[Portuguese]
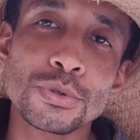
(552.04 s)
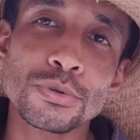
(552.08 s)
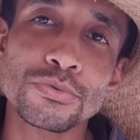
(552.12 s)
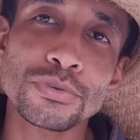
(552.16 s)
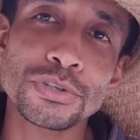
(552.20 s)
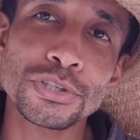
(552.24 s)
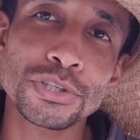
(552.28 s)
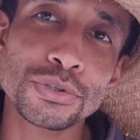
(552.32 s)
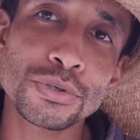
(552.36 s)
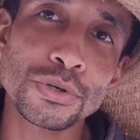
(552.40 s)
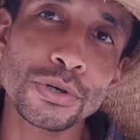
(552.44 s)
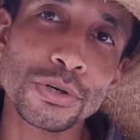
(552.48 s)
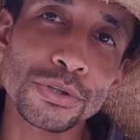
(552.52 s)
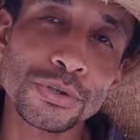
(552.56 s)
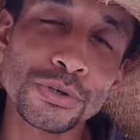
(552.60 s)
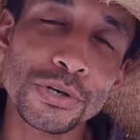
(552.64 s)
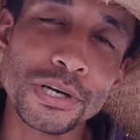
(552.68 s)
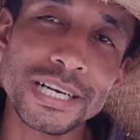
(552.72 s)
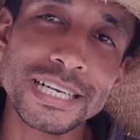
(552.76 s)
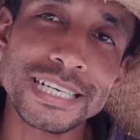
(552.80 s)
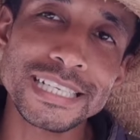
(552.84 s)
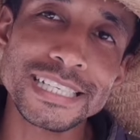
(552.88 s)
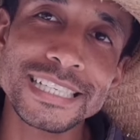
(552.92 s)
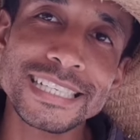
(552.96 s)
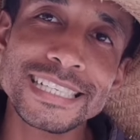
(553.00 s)
ovo é de
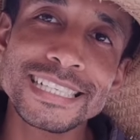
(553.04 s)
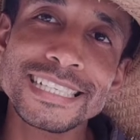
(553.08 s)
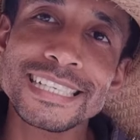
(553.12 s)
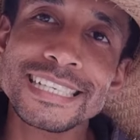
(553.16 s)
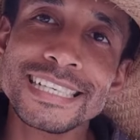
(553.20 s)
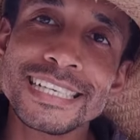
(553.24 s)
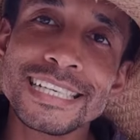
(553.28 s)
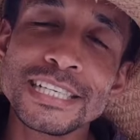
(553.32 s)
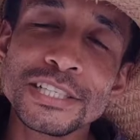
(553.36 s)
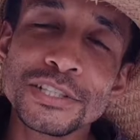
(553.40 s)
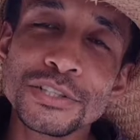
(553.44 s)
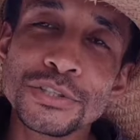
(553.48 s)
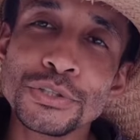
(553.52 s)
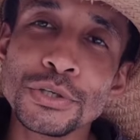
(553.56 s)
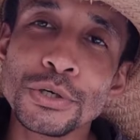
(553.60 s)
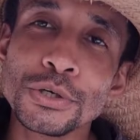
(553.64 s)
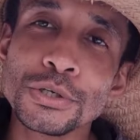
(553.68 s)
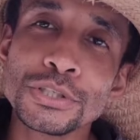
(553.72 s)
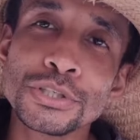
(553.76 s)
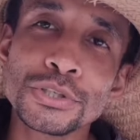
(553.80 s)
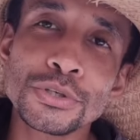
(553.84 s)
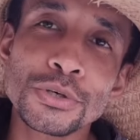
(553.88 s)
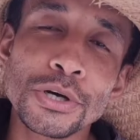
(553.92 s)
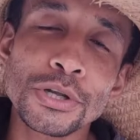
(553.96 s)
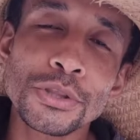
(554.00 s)
codorna gigante ou
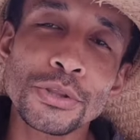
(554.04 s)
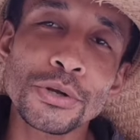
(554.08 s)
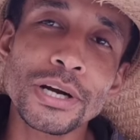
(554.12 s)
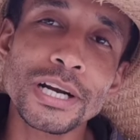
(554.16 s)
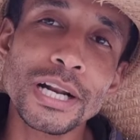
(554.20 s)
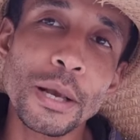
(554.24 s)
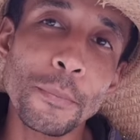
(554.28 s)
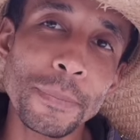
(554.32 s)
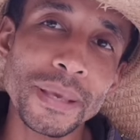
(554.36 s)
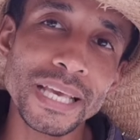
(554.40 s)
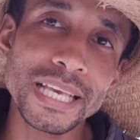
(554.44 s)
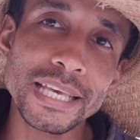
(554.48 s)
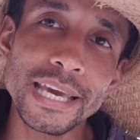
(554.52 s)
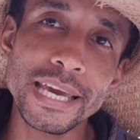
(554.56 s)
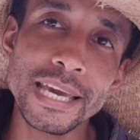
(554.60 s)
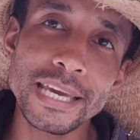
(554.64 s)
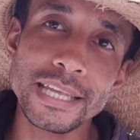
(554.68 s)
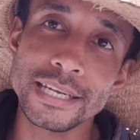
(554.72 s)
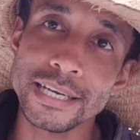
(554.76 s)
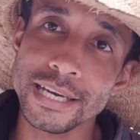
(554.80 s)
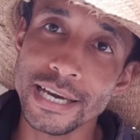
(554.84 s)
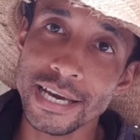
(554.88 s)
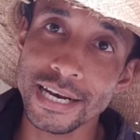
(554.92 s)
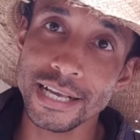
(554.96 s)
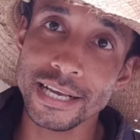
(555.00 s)
de codorna
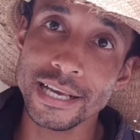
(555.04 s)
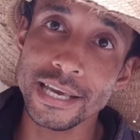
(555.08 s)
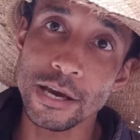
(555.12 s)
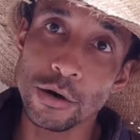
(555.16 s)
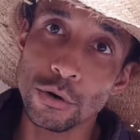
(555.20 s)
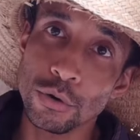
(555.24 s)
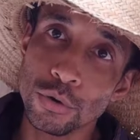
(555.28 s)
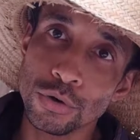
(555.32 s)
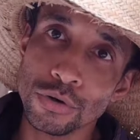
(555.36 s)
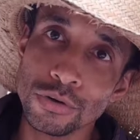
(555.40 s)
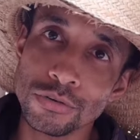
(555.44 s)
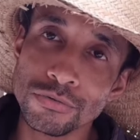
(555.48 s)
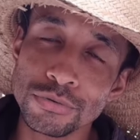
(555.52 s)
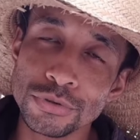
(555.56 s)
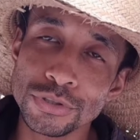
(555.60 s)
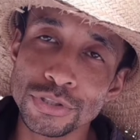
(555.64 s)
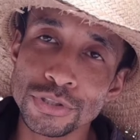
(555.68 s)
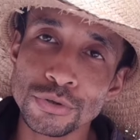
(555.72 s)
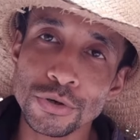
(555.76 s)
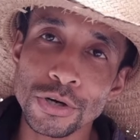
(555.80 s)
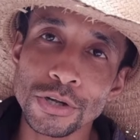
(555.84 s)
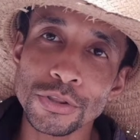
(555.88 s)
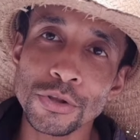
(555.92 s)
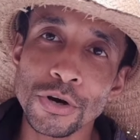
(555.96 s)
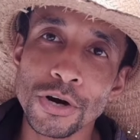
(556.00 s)
pequena. Ela quer ovo de
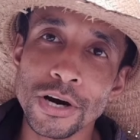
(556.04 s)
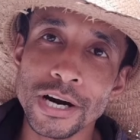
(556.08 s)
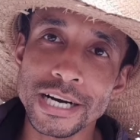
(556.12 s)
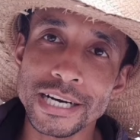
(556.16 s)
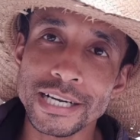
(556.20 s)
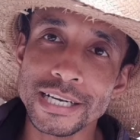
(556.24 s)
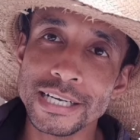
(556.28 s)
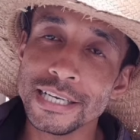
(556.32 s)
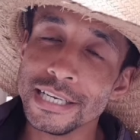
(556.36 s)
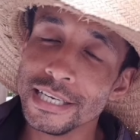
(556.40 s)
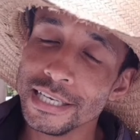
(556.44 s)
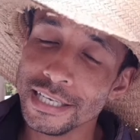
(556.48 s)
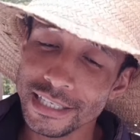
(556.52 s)
codorna.